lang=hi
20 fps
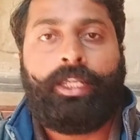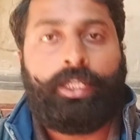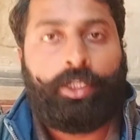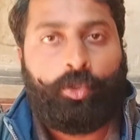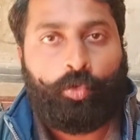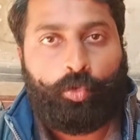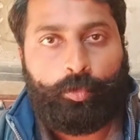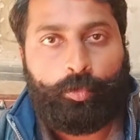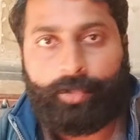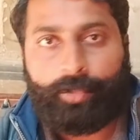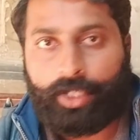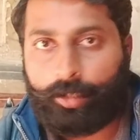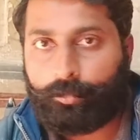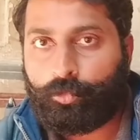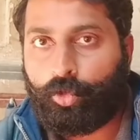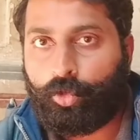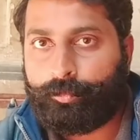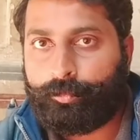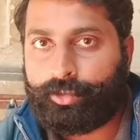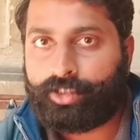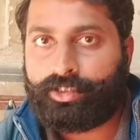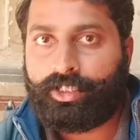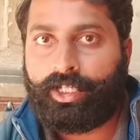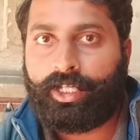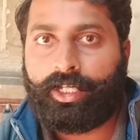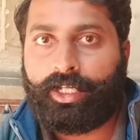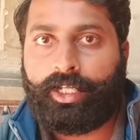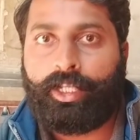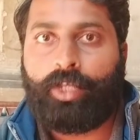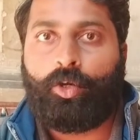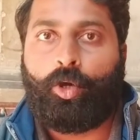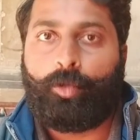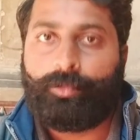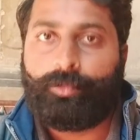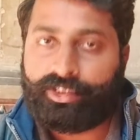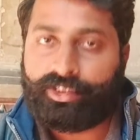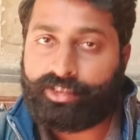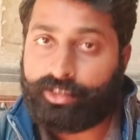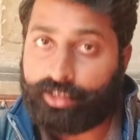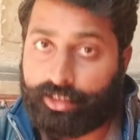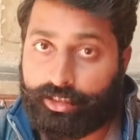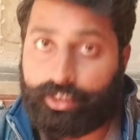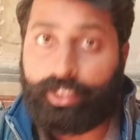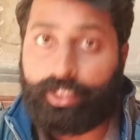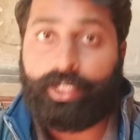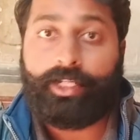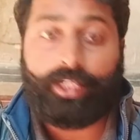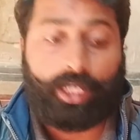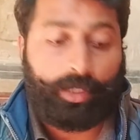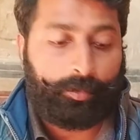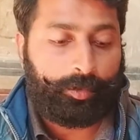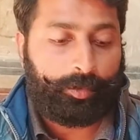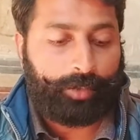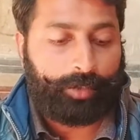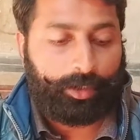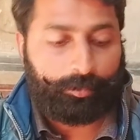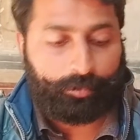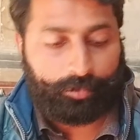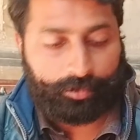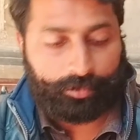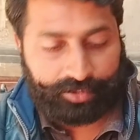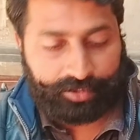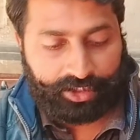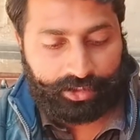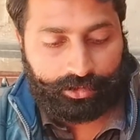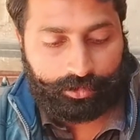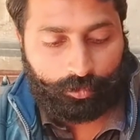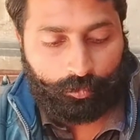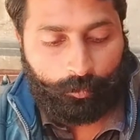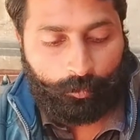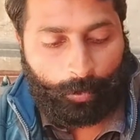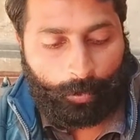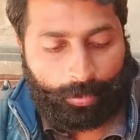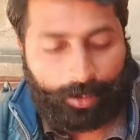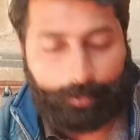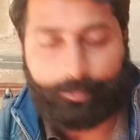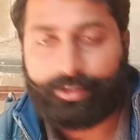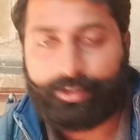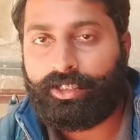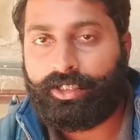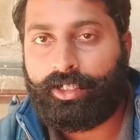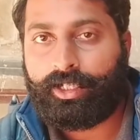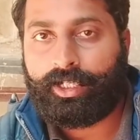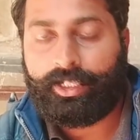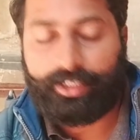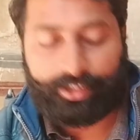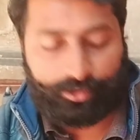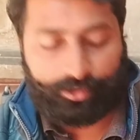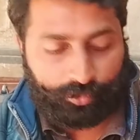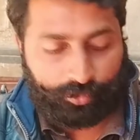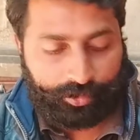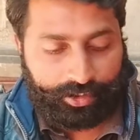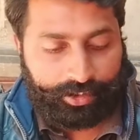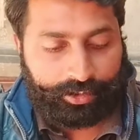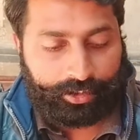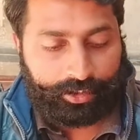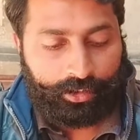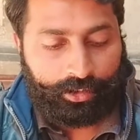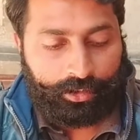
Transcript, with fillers: उन पर आपको ऑब्जेक्शन लगाना है ऑब्जेक्शन की डेट यहाँ पे मैं आपको बता देता हूँ आपत्ति लगाने की जो डेट है